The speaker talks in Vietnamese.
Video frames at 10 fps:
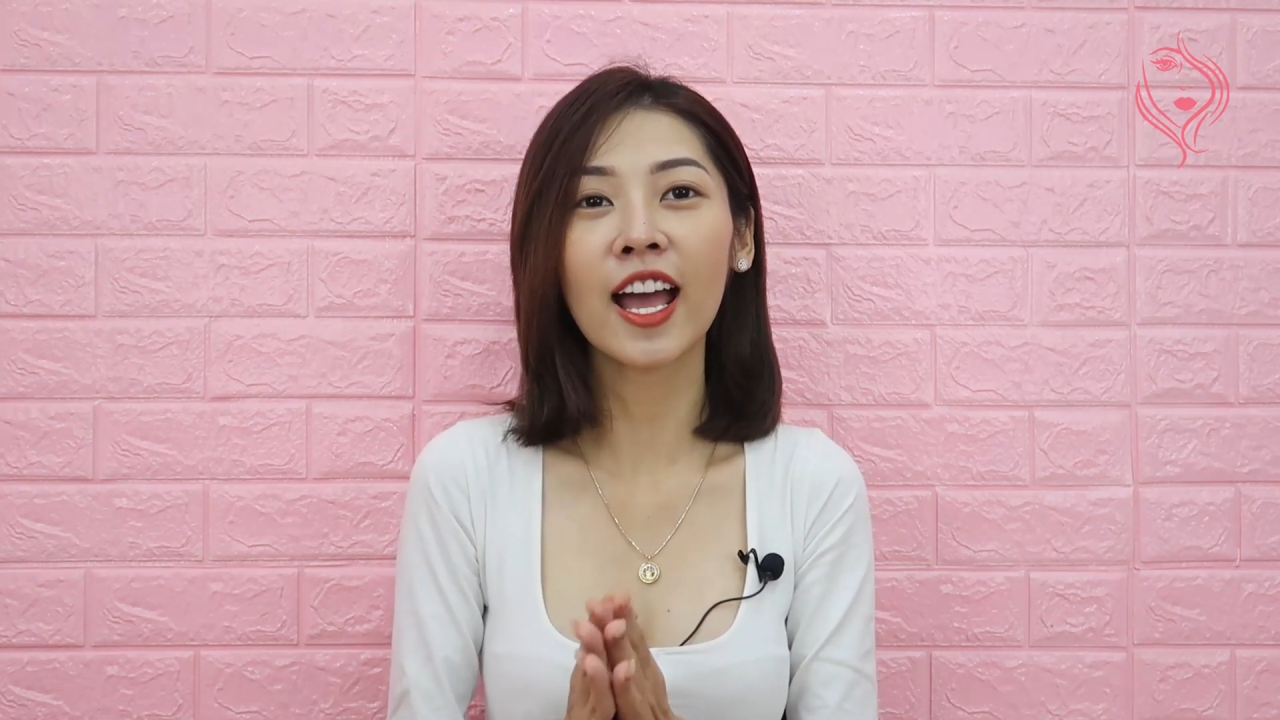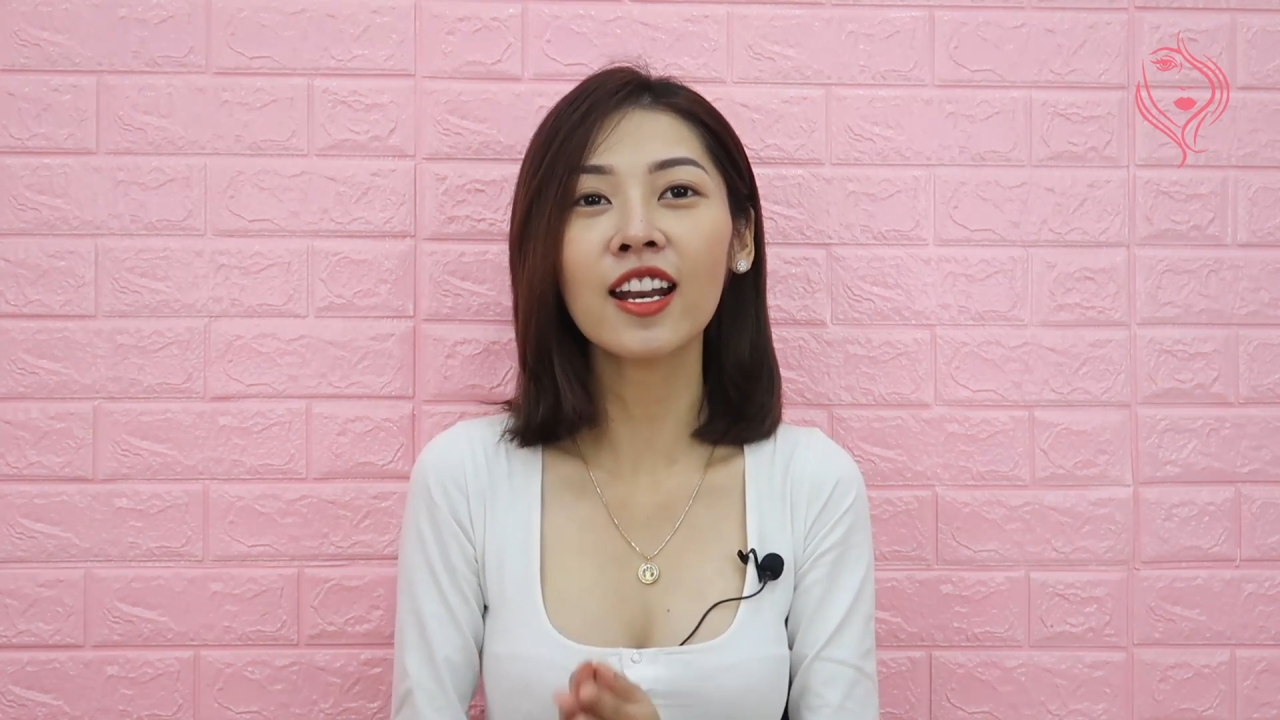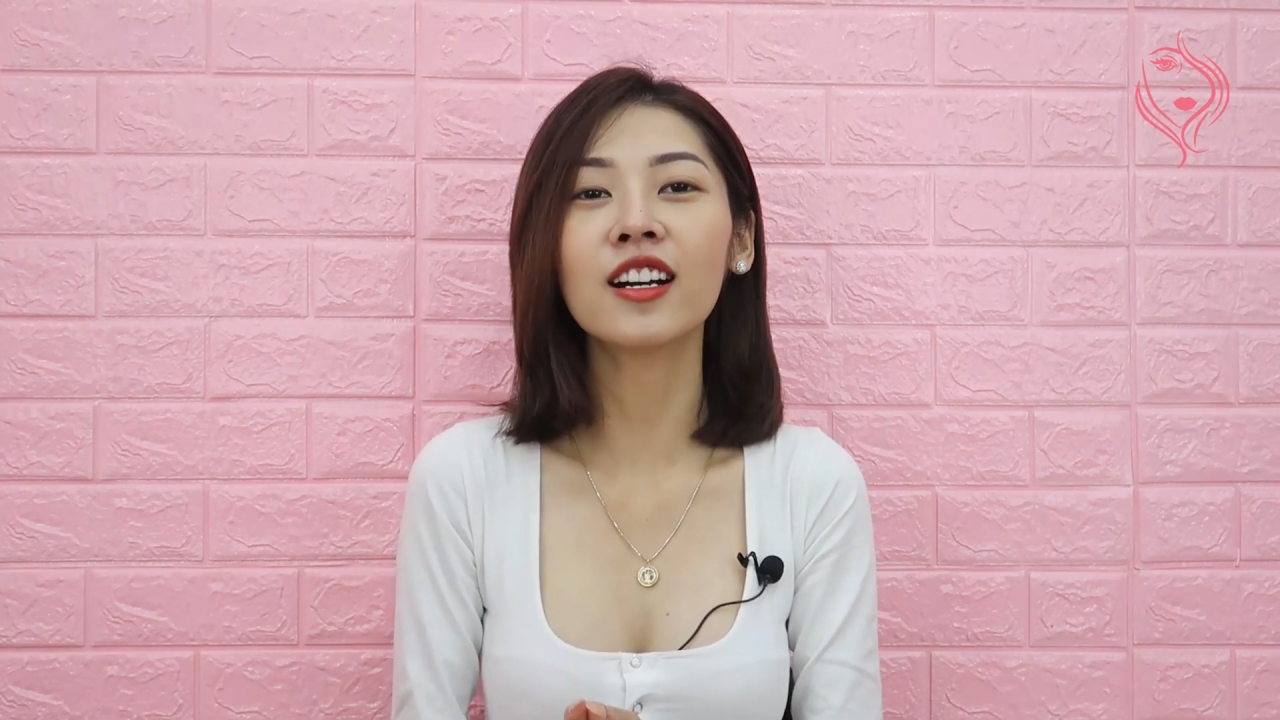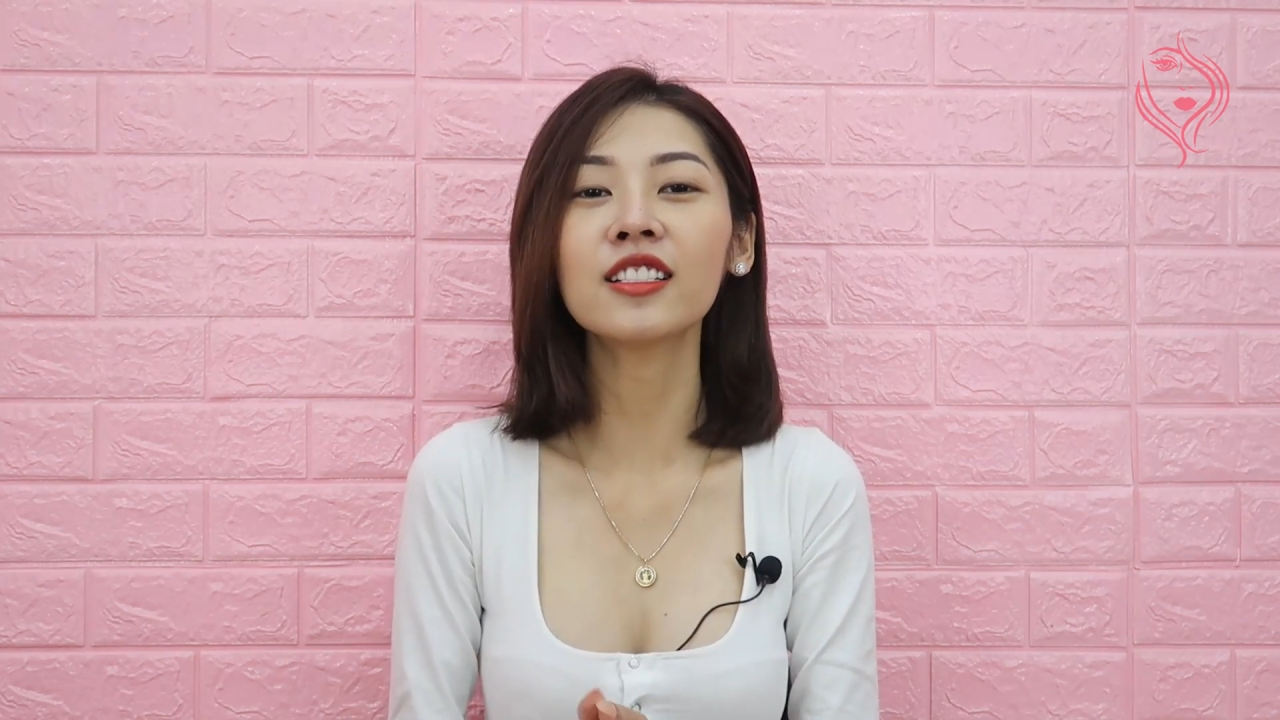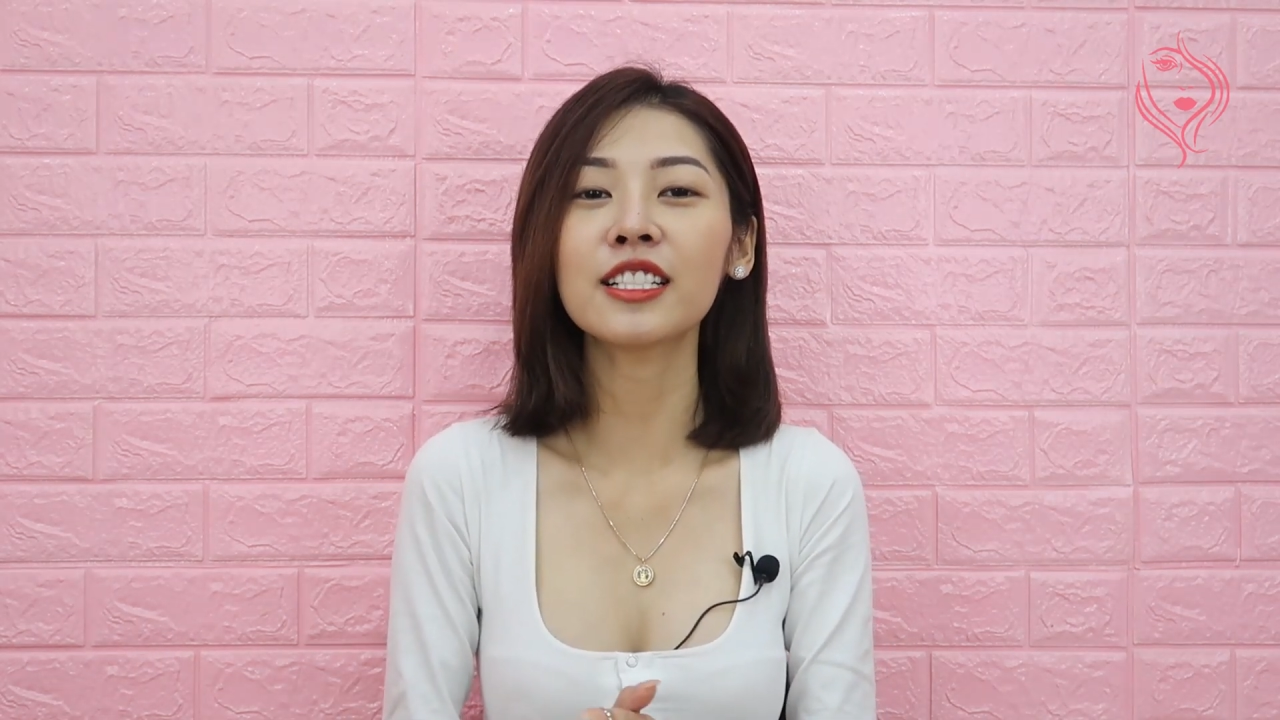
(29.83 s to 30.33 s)

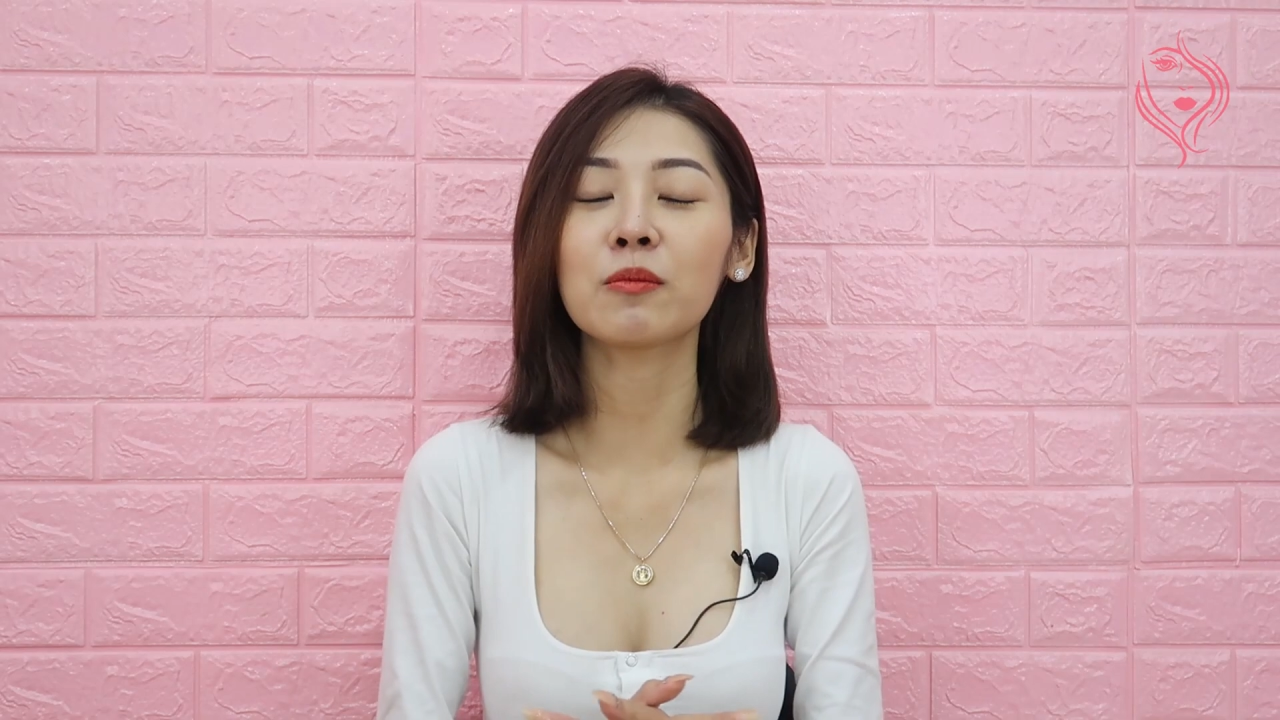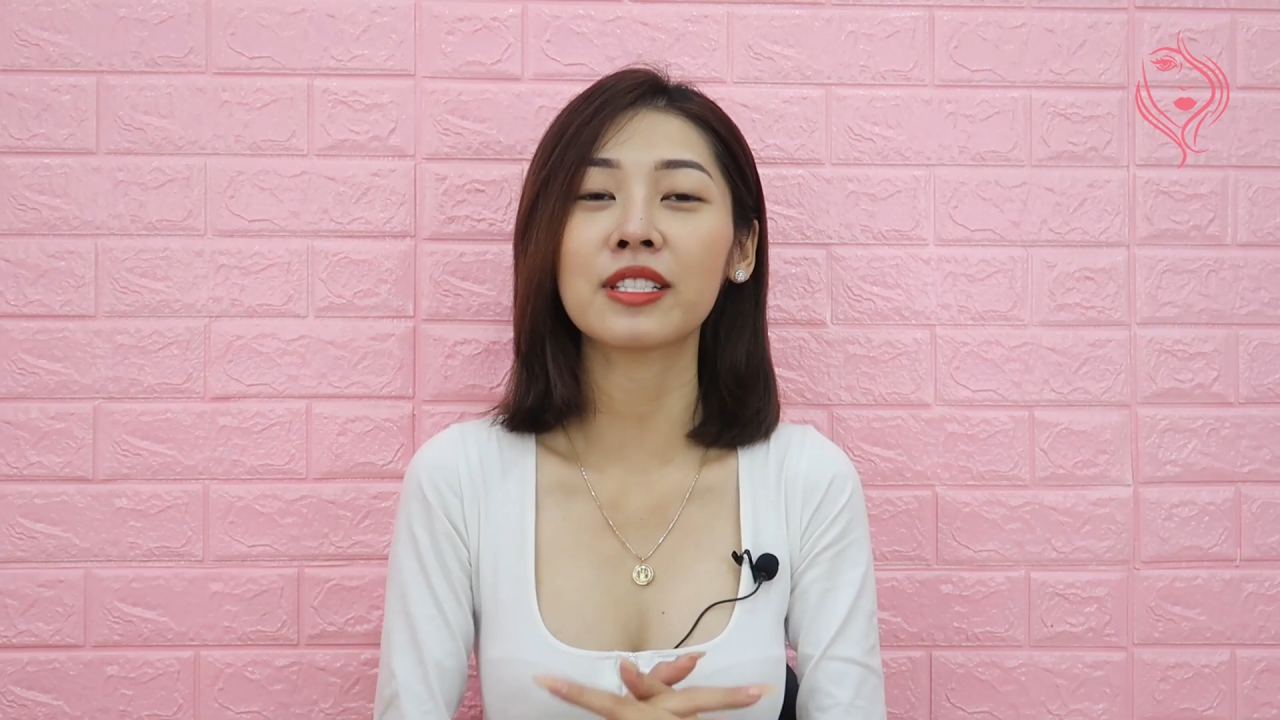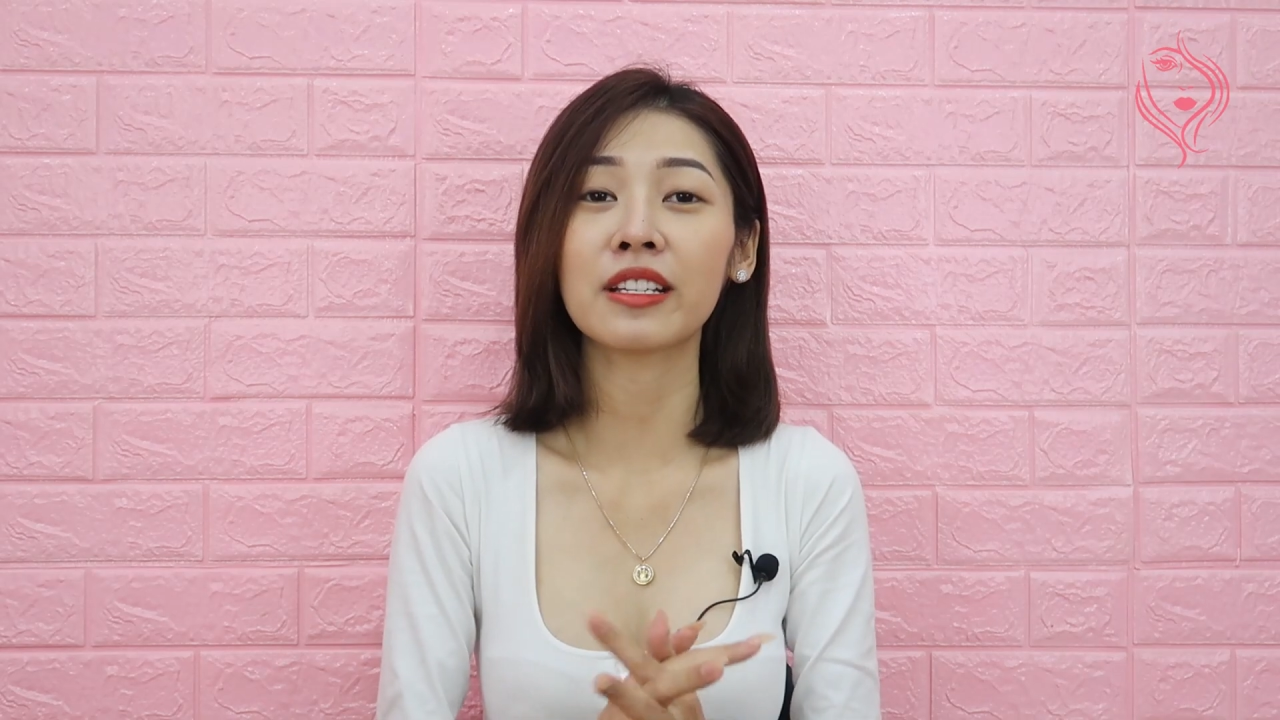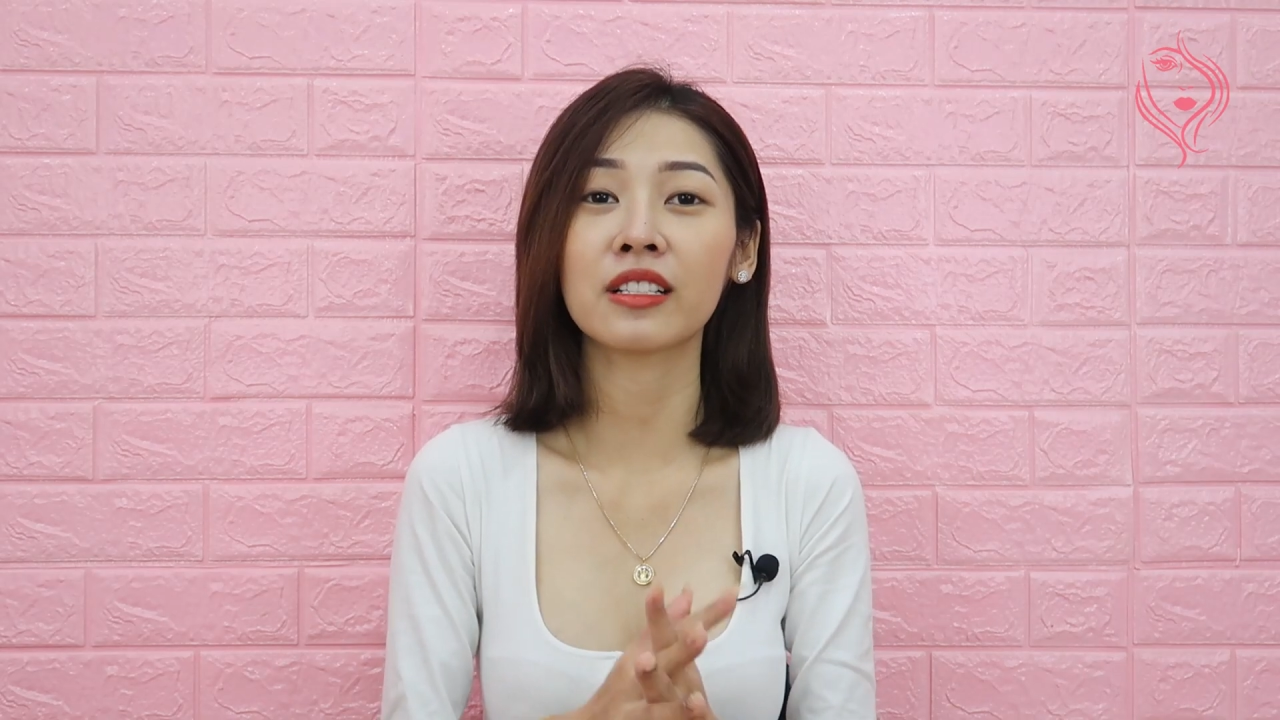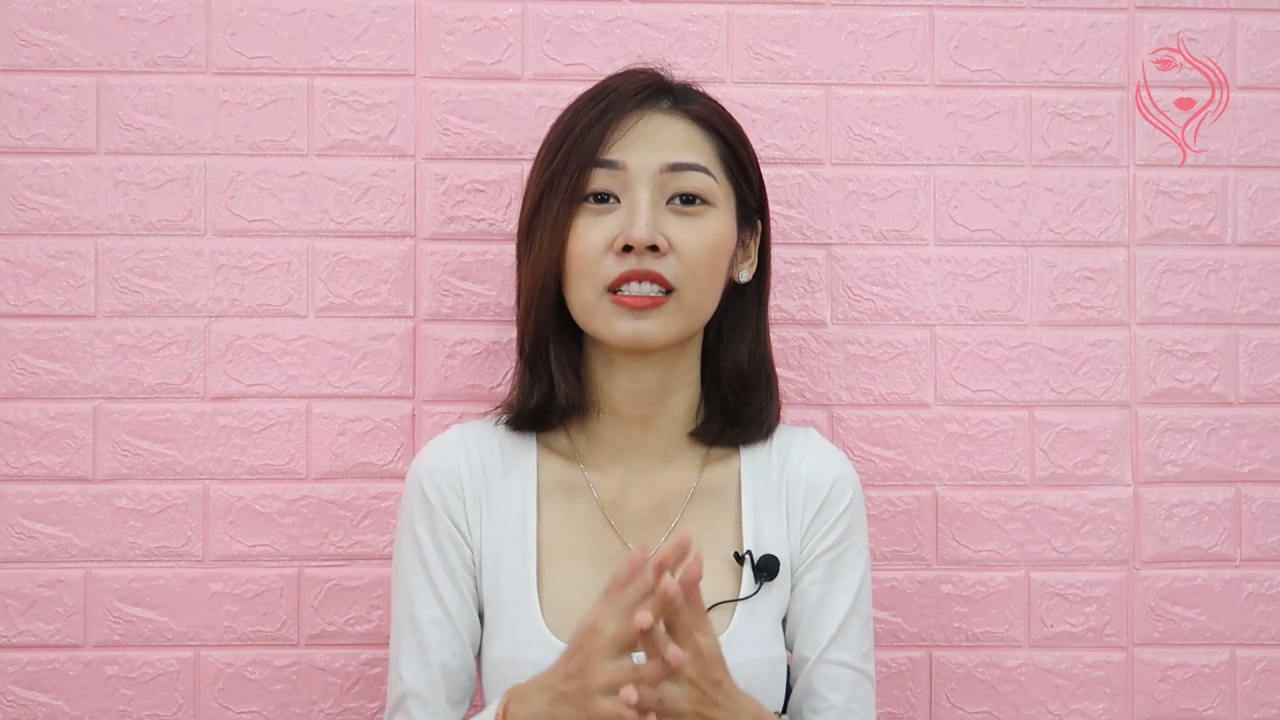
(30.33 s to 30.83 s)
khá lớn trong